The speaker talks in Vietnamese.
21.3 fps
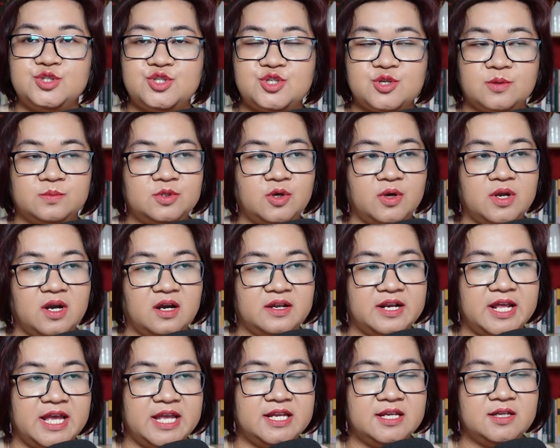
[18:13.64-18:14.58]
Chúng tôi
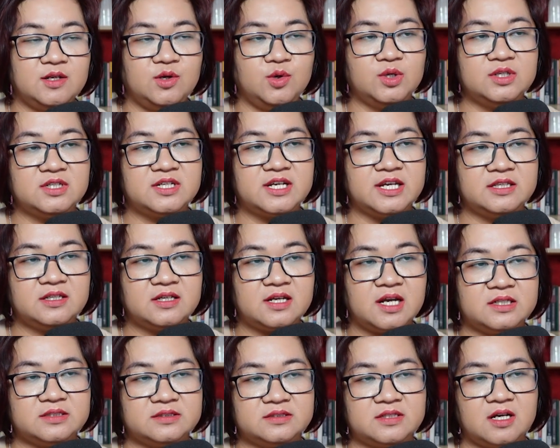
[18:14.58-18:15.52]
ở đây luôn kính
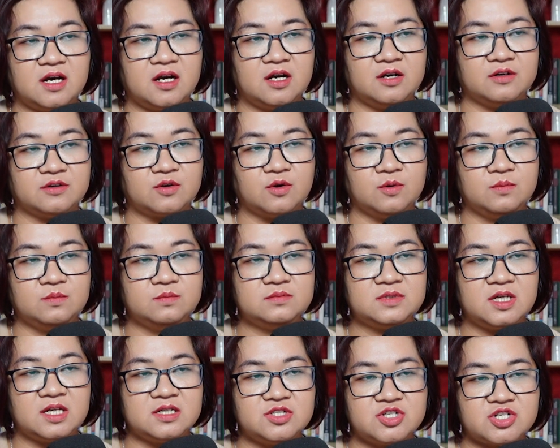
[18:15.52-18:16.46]
cẩn thờ
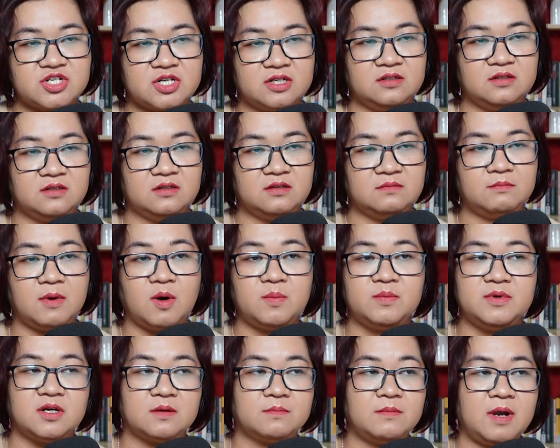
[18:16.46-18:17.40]
cúng thần rừng,
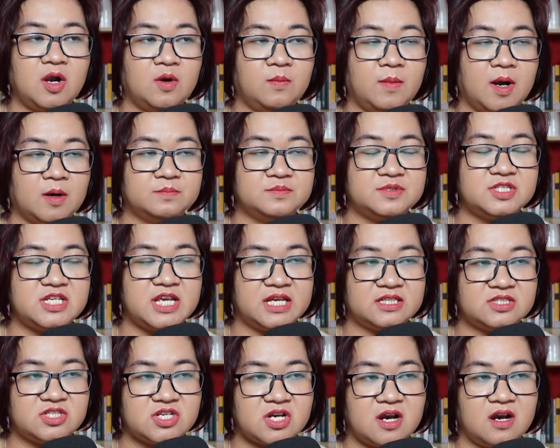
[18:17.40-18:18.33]
mong được bao bọc
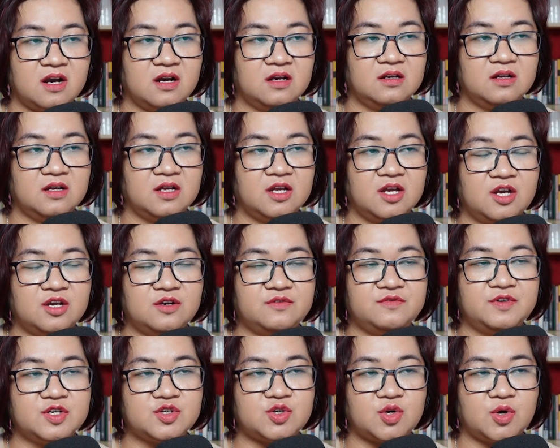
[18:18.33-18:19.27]
che chở.
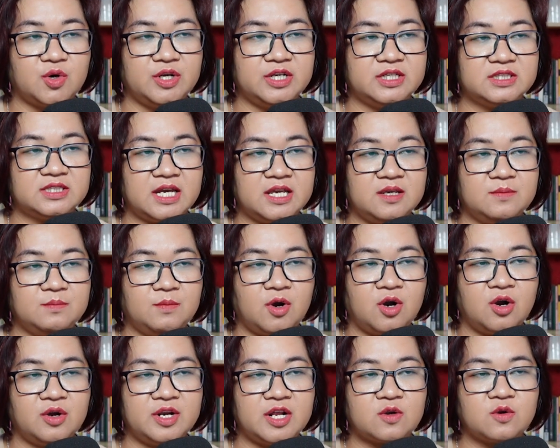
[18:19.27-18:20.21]
Vừa rồi thầy
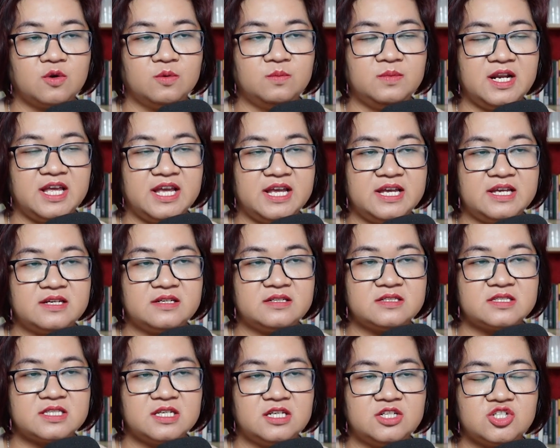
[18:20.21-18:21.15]
Mo đã cúng lễ,
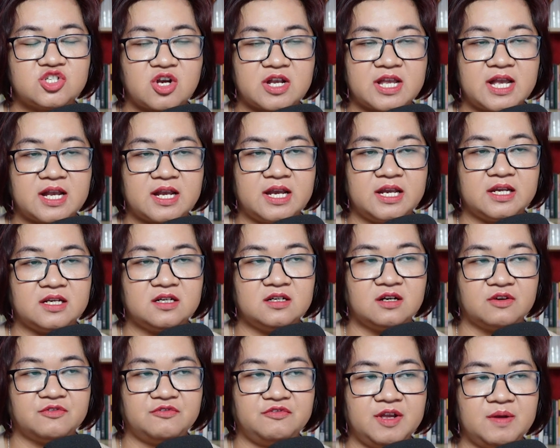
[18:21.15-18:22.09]
xin cho các anh
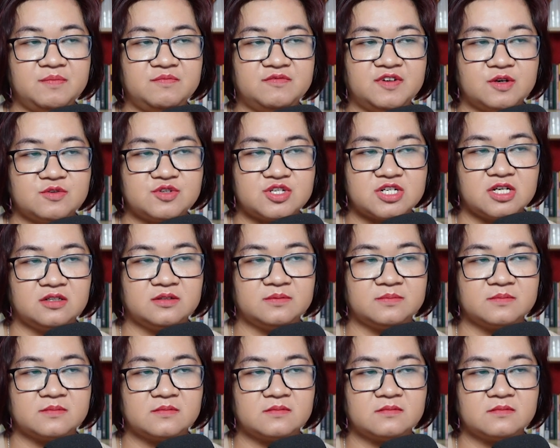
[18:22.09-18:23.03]
được phép vào rừng,